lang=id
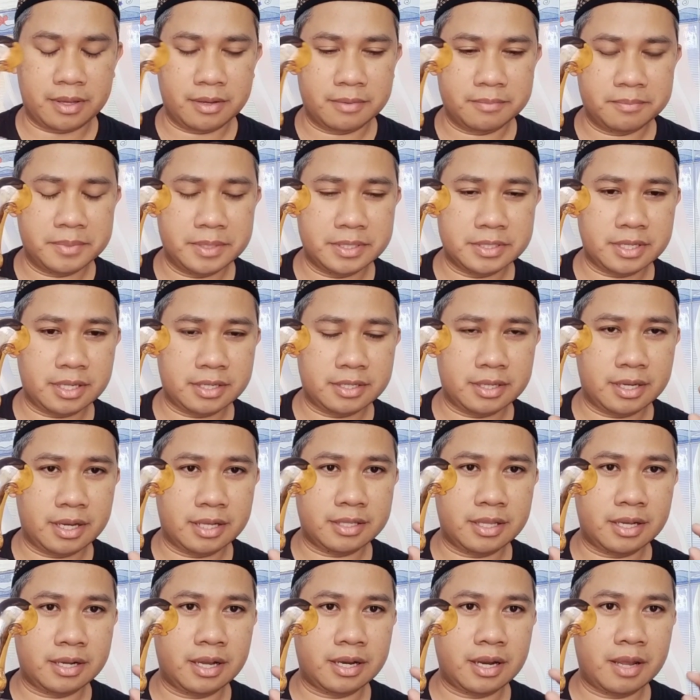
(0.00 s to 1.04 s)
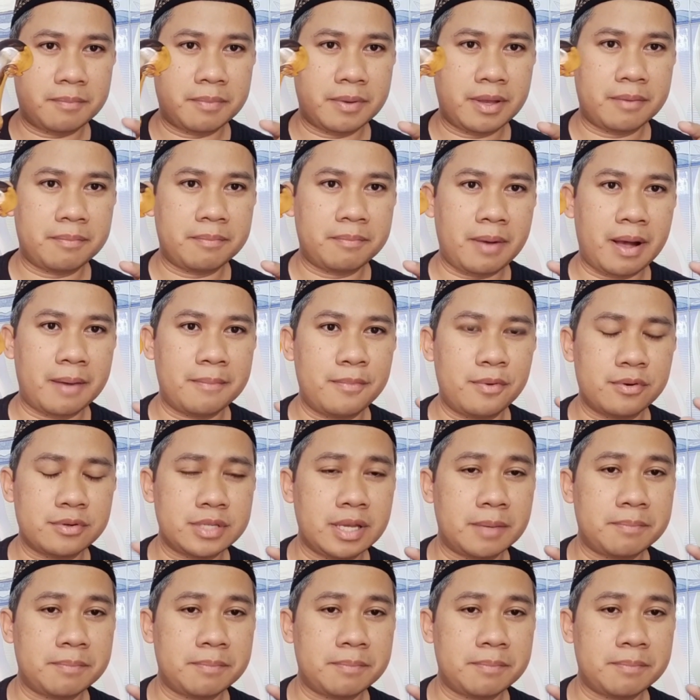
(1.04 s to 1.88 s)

bisa dikatakan apa ya pamornya